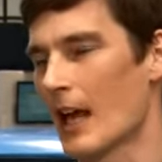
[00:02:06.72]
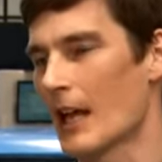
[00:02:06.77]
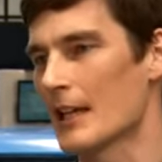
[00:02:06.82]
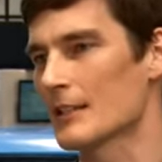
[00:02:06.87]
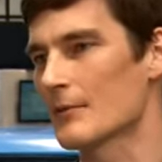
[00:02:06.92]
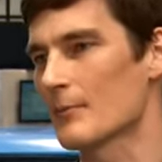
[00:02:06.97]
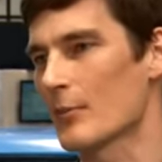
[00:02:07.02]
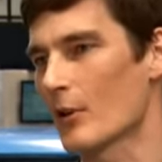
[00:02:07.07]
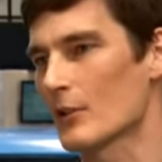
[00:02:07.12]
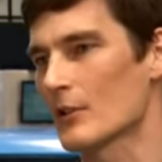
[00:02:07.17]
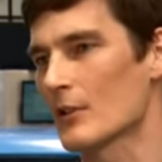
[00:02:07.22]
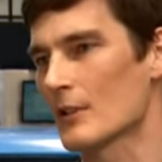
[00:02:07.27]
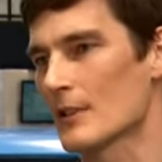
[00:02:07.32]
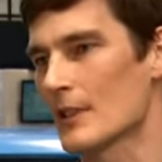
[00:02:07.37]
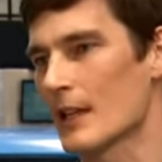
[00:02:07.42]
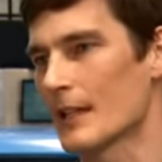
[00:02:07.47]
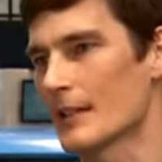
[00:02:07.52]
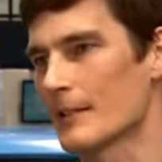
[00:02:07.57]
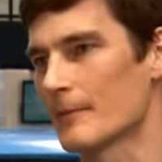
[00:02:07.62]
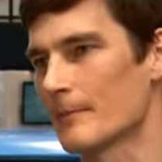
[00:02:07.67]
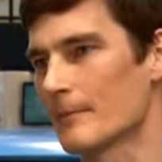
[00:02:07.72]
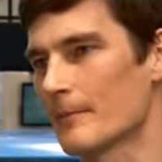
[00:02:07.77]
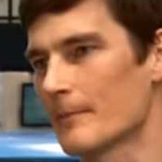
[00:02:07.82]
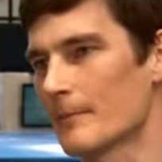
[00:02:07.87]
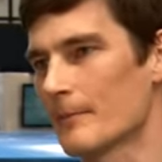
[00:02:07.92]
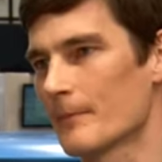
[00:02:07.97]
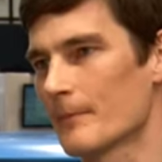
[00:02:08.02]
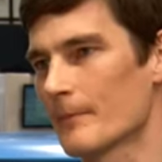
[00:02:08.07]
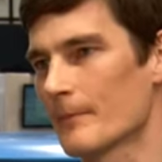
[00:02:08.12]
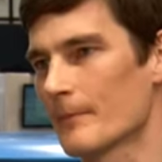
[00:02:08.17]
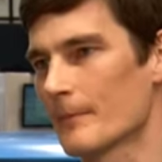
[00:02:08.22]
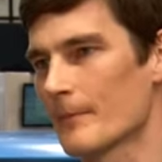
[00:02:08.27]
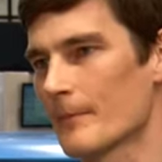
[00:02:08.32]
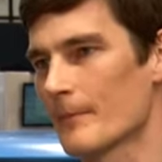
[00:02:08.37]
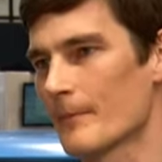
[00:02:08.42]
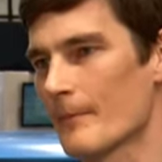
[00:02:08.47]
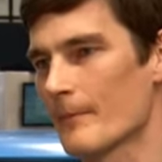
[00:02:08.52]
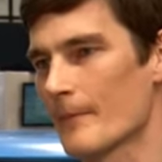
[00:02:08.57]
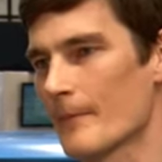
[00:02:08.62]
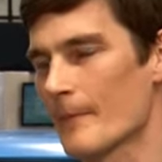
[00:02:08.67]
Leichtbau zurzeit.
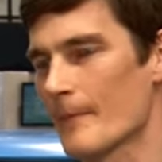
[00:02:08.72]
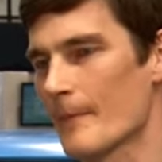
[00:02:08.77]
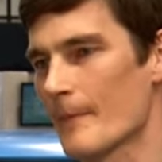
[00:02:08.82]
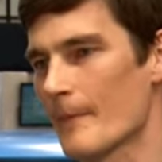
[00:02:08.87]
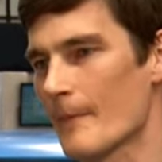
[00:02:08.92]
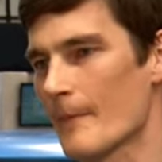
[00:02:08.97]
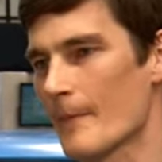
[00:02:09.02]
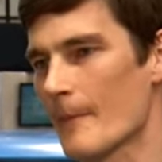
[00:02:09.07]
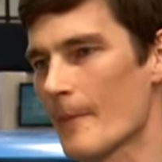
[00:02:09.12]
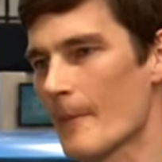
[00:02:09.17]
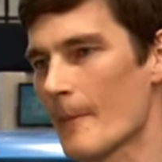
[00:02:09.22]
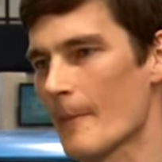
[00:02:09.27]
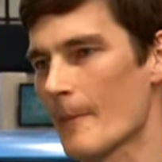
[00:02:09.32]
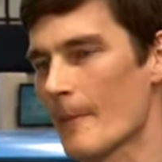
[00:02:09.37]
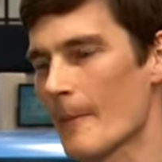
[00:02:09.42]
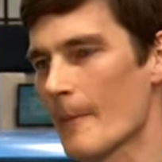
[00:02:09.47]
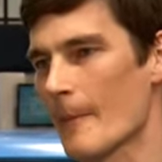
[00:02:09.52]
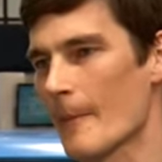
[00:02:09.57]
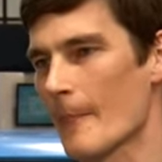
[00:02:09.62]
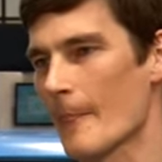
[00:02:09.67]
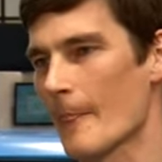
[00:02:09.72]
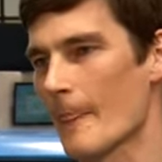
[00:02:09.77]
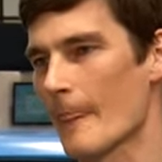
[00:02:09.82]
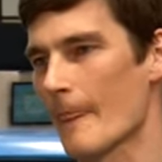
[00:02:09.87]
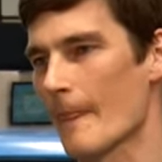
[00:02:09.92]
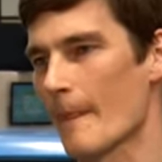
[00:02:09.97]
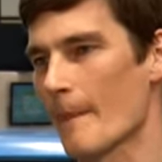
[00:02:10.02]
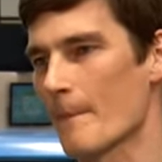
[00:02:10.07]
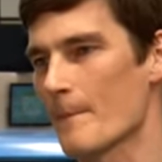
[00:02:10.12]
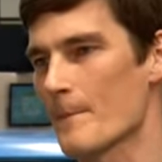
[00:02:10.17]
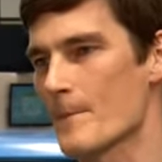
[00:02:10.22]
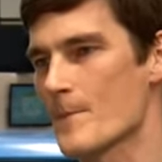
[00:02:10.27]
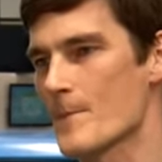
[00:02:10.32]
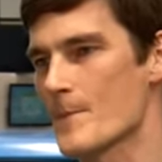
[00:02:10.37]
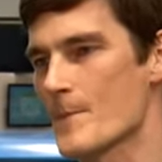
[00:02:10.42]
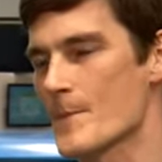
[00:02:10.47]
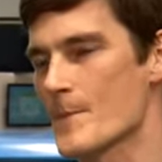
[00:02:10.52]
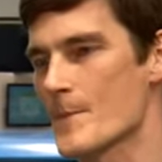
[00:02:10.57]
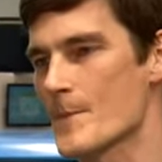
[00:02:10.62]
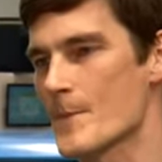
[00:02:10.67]
Wie ist denn so das Feedback aus der Branche?
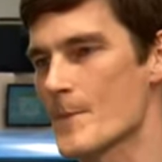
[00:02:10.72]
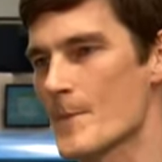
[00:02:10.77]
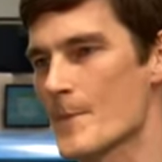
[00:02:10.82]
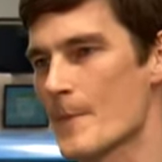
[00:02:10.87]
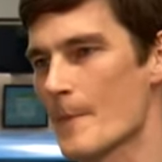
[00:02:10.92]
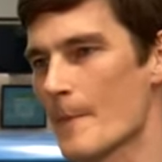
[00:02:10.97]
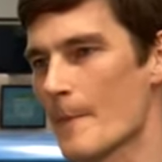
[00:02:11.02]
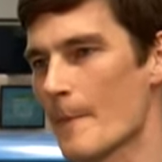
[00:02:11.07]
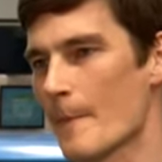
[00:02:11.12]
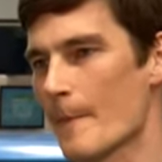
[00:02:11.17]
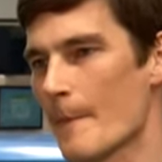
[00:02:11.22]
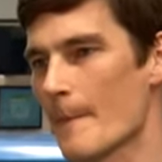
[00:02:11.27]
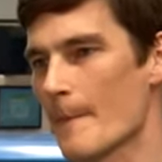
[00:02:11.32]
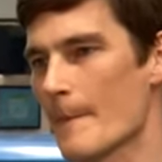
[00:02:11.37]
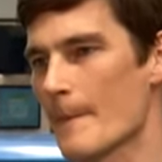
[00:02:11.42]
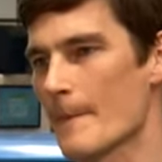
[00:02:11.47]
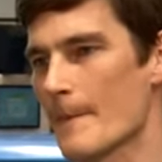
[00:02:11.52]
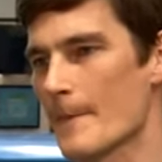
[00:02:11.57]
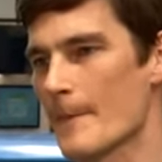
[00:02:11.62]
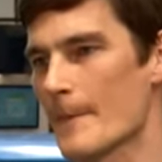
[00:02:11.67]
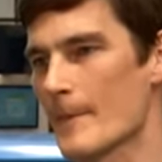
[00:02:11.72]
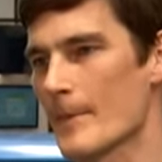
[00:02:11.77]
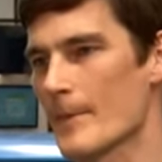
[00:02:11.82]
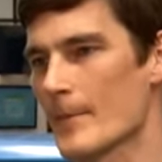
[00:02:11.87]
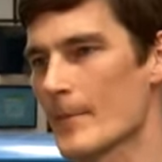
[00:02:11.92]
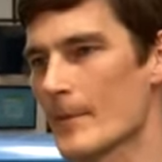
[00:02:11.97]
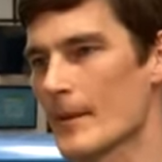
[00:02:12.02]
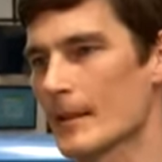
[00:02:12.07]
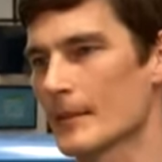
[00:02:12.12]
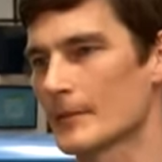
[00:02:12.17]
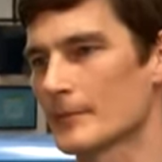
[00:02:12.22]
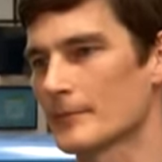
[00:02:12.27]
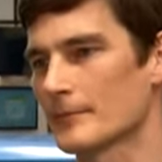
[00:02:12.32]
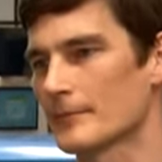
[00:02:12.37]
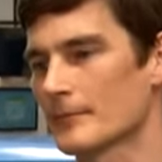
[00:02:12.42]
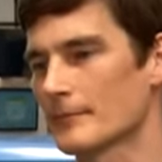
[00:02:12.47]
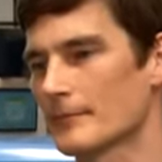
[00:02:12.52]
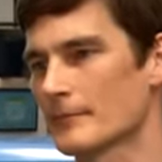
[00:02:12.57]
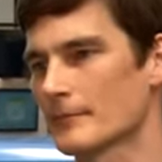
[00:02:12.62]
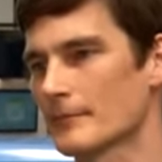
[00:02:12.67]
Also ich könnte mir vorstellen, dass die OEMs sie durchaus
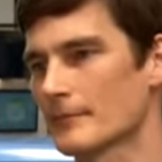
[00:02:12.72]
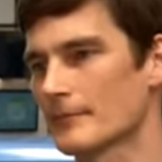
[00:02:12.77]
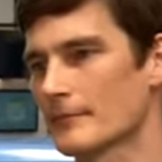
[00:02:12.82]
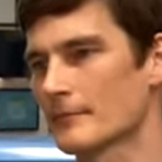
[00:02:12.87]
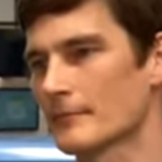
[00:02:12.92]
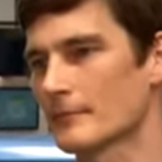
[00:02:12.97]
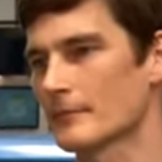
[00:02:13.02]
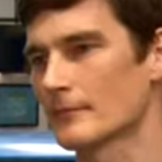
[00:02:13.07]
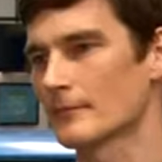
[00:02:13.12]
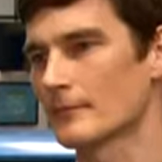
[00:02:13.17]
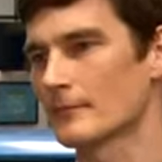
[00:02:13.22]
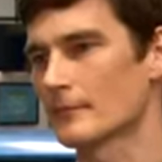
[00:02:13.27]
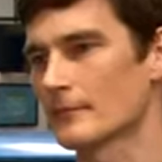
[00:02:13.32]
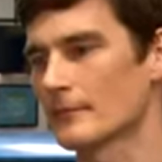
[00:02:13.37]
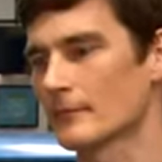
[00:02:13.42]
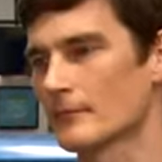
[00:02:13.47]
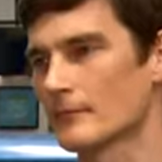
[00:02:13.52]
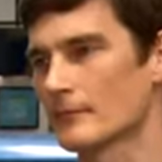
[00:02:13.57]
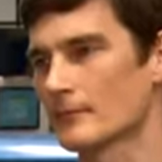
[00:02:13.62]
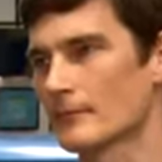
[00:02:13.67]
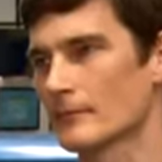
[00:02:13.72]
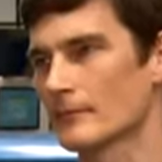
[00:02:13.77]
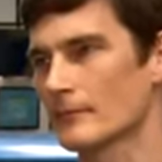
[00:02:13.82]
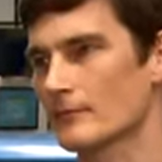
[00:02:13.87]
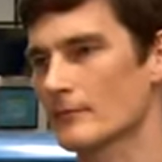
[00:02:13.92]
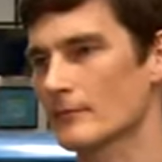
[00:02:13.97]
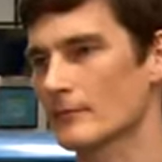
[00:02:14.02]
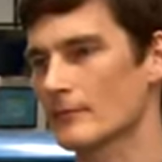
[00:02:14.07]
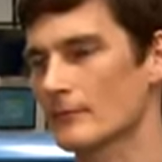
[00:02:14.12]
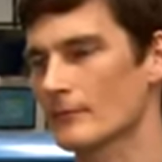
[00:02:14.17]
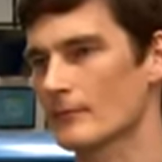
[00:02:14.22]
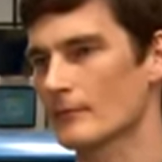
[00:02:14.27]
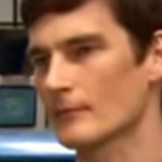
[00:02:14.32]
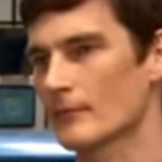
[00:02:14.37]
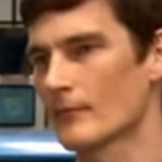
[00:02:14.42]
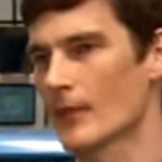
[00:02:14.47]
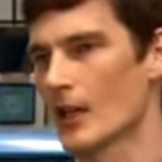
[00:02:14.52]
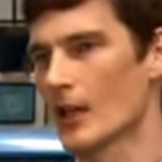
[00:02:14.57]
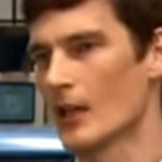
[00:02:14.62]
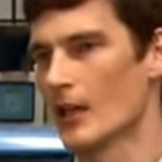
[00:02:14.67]
argwöhnisch beobachten.
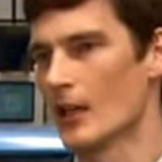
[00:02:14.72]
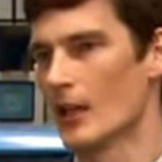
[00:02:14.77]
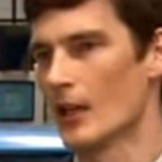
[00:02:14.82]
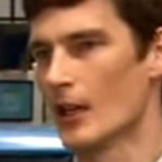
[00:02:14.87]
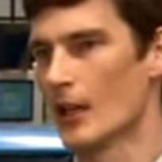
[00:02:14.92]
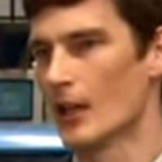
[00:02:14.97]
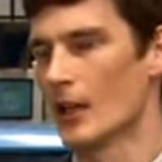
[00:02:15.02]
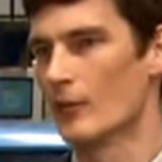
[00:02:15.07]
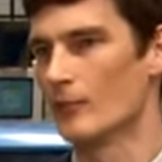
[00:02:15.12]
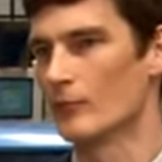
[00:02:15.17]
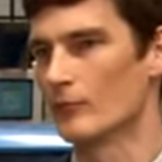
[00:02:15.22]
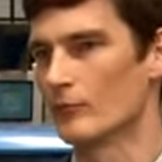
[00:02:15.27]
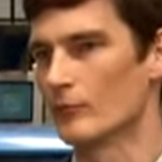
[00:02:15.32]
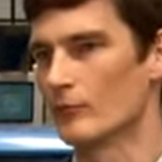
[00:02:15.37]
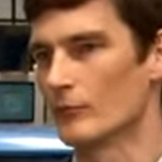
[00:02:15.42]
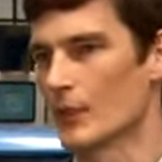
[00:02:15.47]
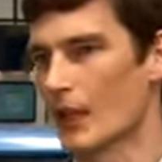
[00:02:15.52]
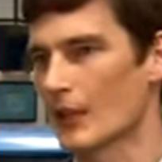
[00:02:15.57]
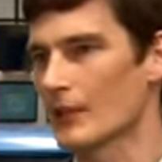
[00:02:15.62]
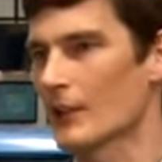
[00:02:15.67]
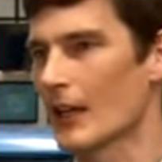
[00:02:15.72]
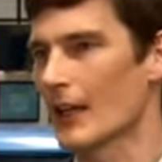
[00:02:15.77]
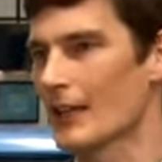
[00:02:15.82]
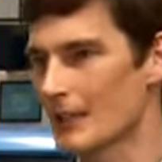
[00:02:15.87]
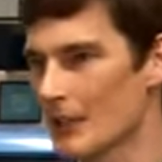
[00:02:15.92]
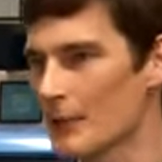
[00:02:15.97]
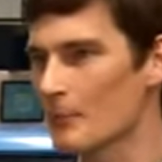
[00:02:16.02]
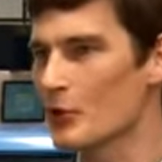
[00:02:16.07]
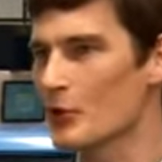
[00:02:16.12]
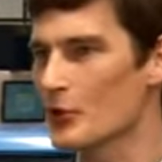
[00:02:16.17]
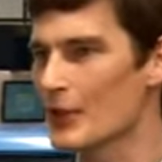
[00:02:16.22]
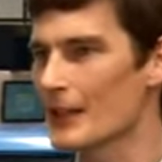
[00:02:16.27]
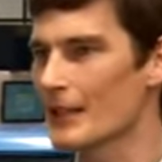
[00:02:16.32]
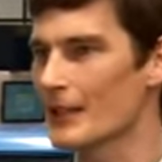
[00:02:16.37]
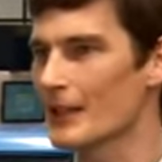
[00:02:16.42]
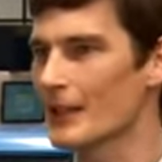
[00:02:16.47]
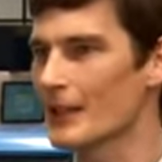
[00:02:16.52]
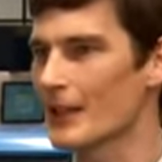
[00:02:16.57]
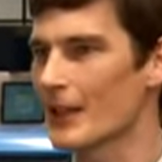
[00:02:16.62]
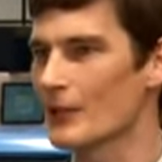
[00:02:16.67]
Ähm, das kann ich nicht
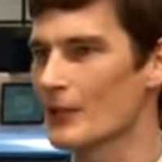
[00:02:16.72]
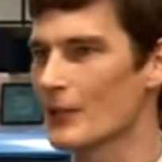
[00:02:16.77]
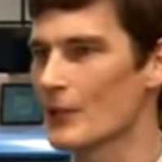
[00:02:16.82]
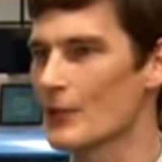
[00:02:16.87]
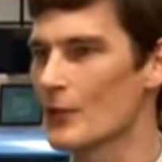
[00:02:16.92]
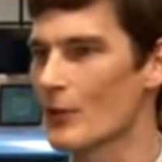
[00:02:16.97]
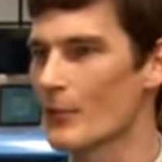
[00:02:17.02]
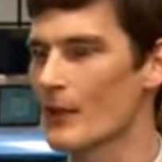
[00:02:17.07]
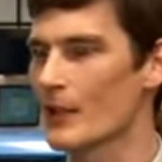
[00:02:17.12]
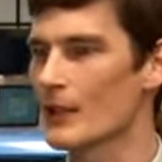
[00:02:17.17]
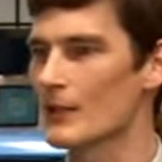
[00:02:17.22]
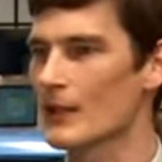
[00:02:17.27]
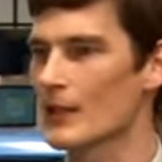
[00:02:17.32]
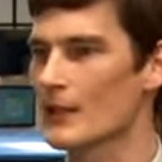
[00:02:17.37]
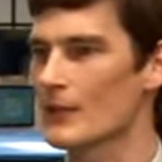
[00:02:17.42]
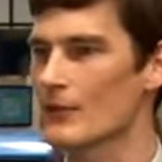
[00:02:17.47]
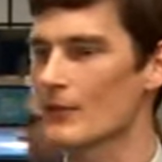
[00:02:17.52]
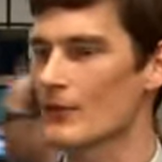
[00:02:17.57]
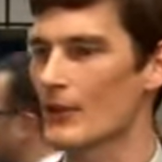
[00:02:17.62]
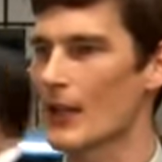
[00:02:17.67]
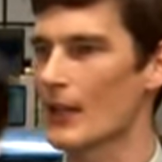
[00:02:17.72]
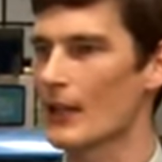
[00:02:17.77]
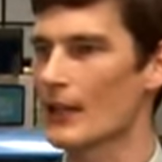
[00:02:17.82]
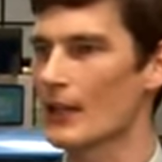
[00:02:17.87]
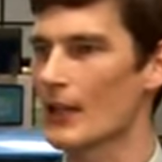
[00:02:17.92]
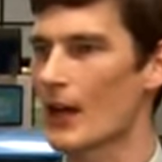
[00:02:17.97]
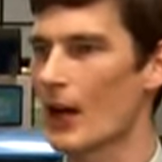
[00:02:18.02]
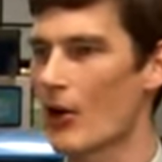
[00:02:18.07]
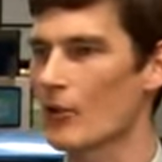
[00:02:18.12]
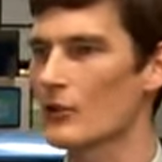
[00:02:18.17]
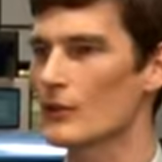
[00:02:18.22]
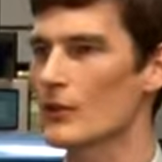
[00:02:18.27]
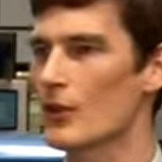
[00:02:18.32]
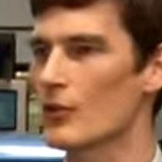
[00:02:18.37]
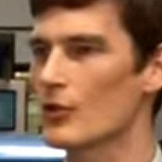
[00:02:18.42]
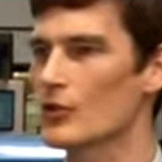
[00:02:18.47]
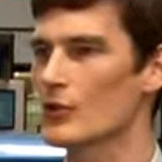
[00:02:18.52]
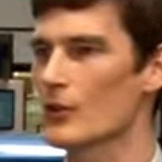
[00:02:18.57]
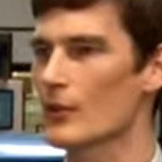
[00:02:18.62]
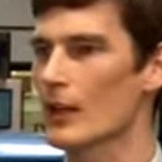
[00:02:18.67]
bestätigen. Also in Summe ist das ein sehr reger
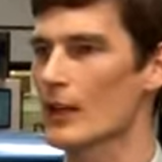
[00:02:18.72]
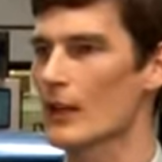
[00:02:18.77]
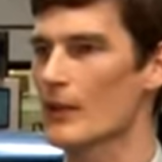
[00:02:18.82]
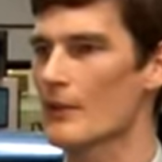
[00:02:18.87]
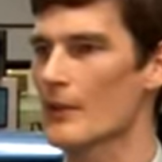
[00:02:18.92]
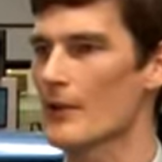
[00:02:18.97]
Austausch sogar.